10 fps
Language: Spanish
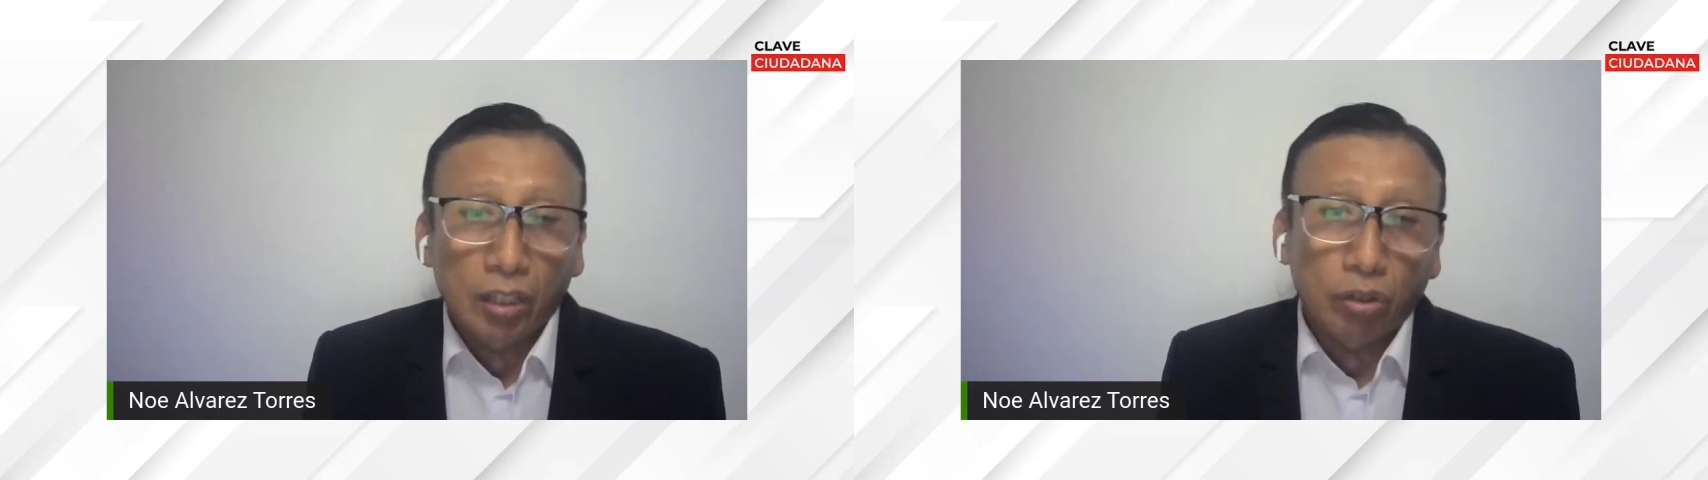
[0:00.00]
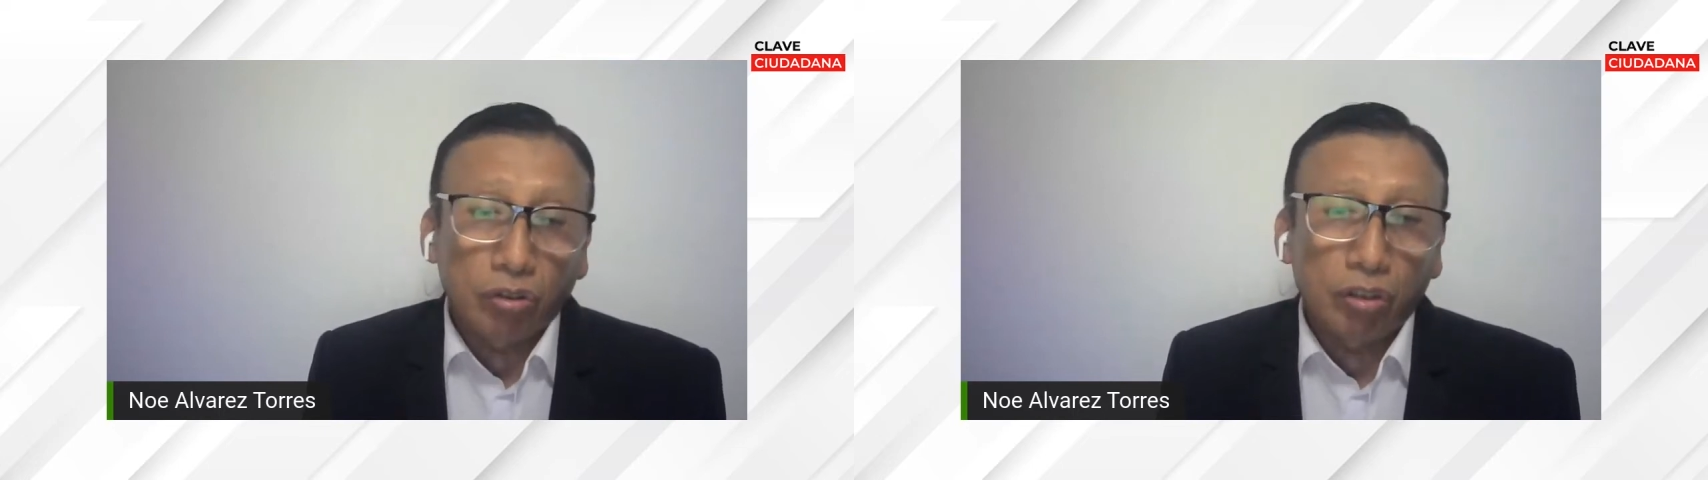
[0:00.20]

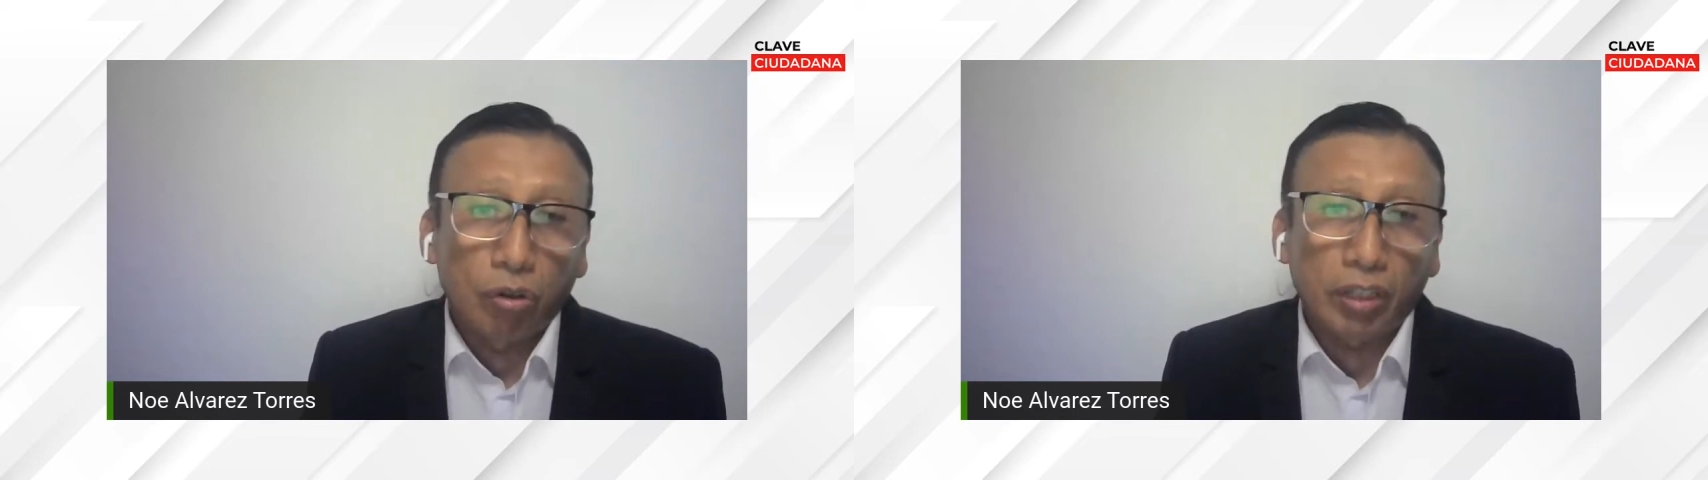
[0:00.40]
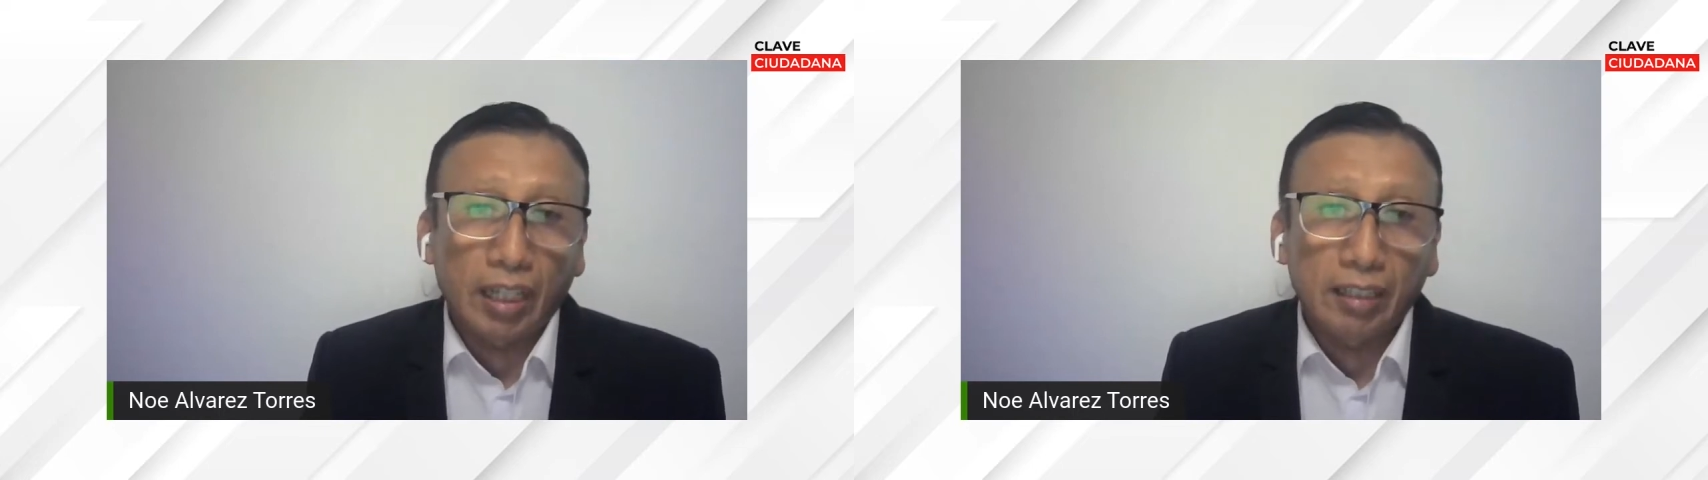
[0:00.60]

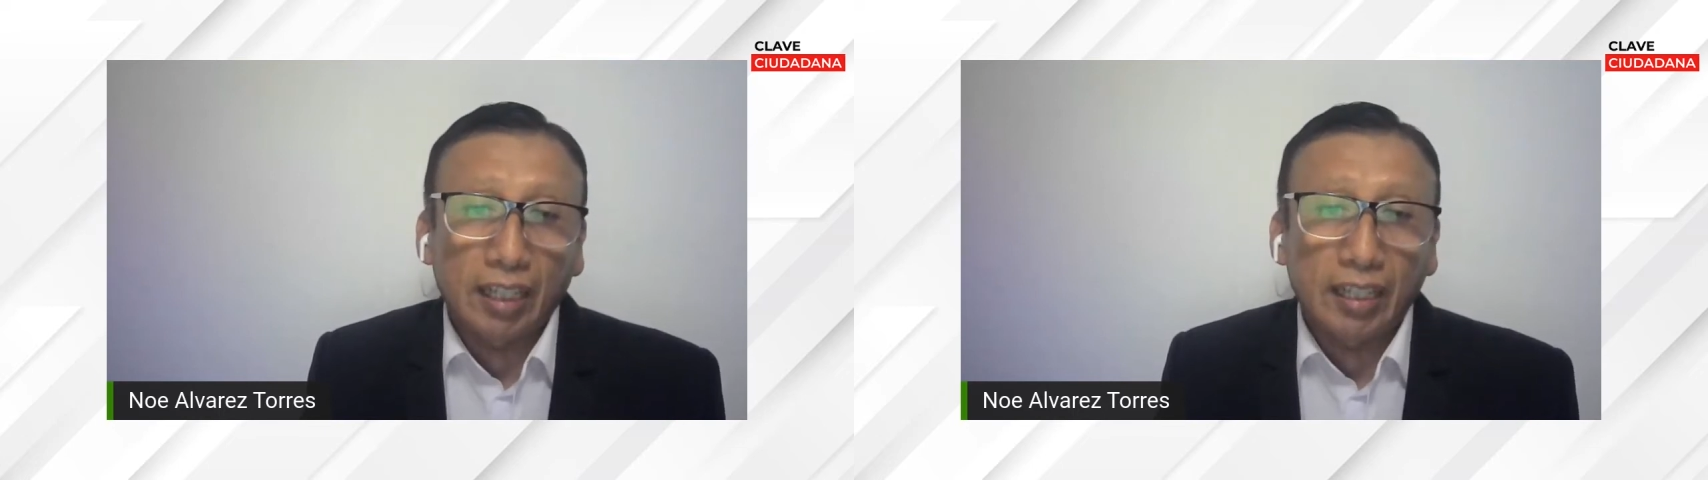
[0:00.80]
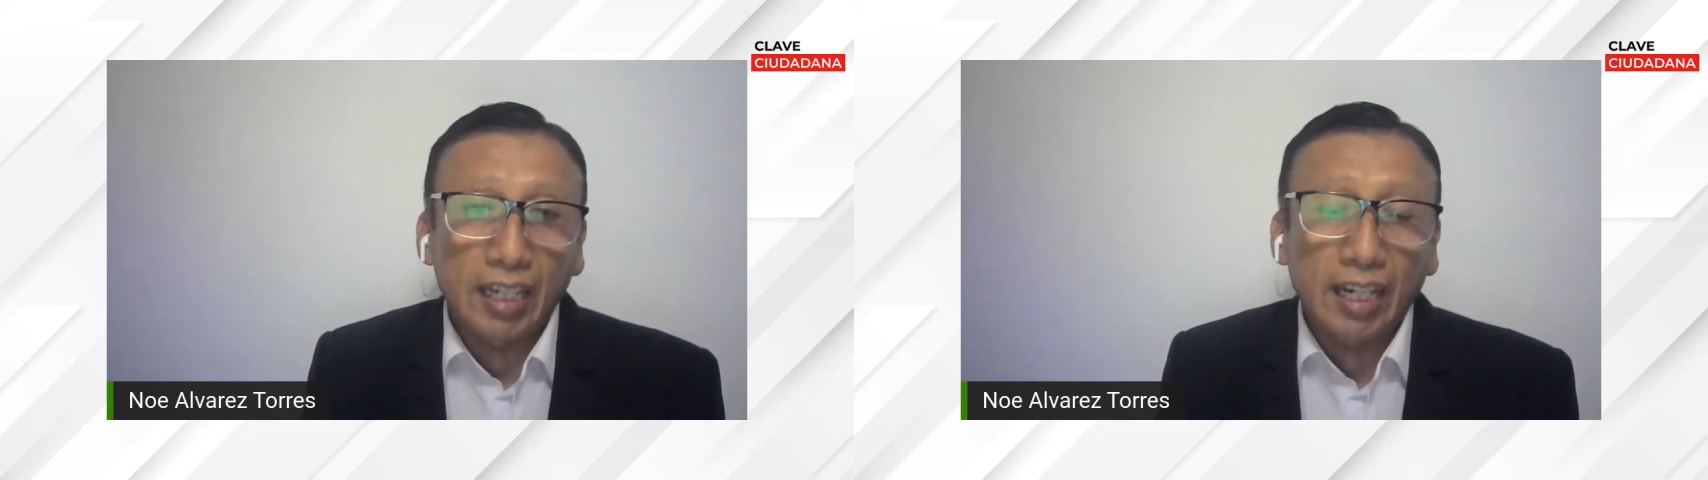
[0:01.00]
Entonces lo
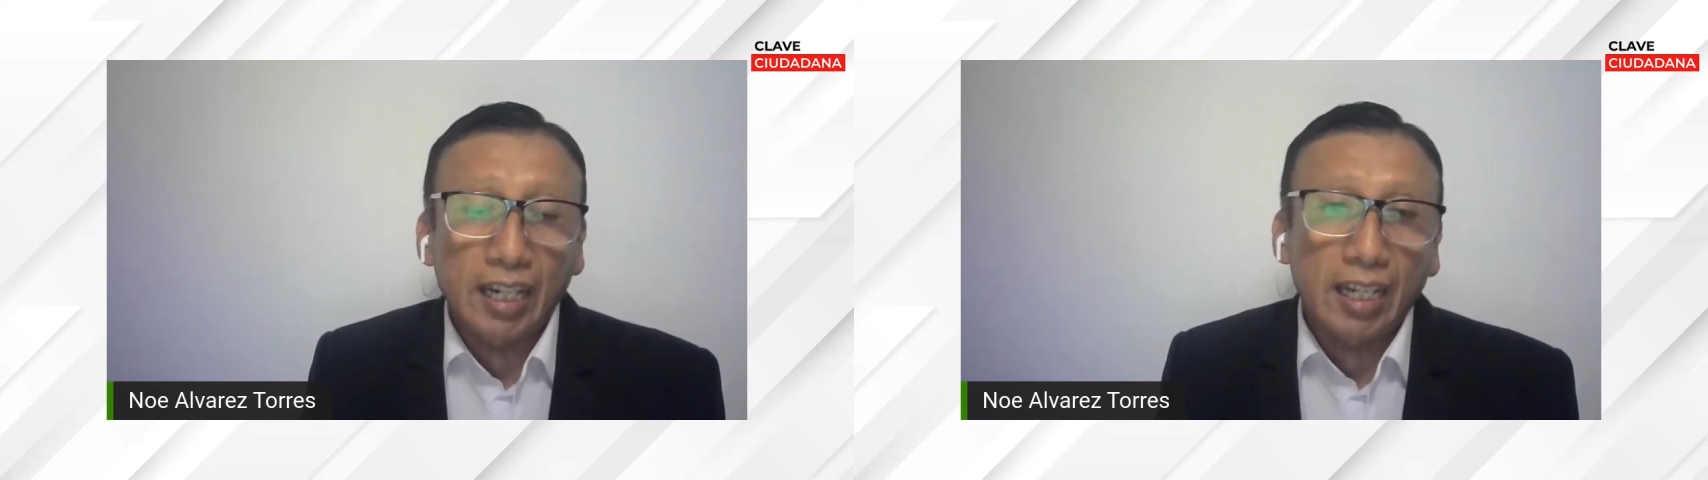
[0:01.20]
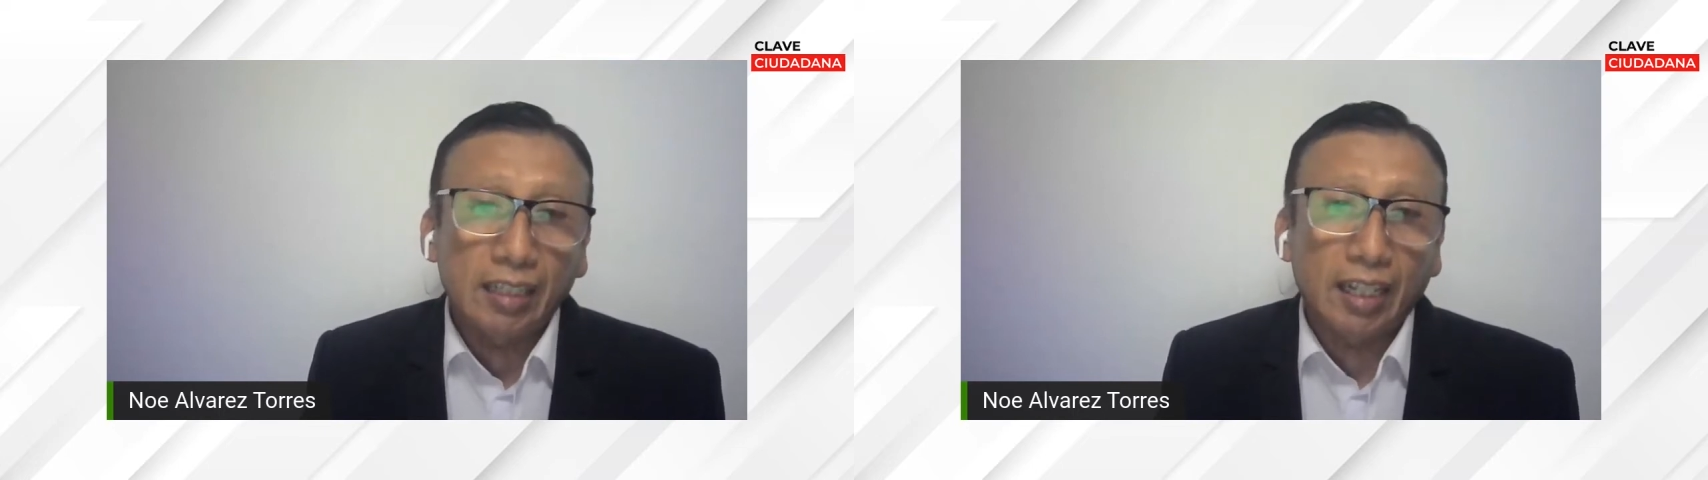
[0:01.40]
que se quiere